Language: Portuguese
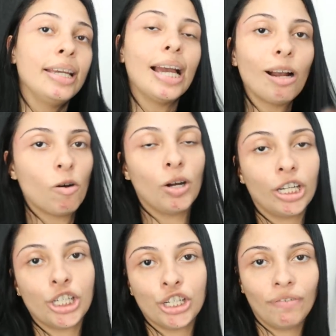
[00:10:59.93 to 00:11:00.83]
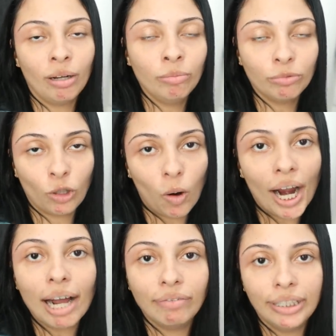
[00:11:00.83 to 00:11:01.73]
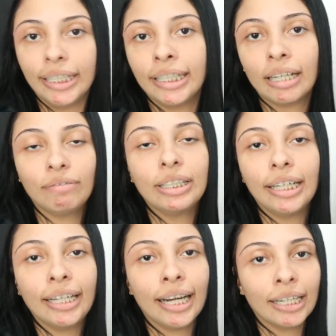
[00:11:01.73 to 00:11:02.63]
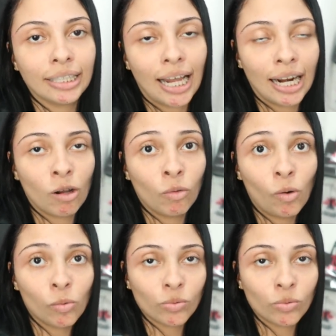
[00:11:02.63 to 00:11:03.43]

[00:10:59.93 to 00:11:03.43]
E agora a gente vai trocar a vitrine. A vitrine ainda tá na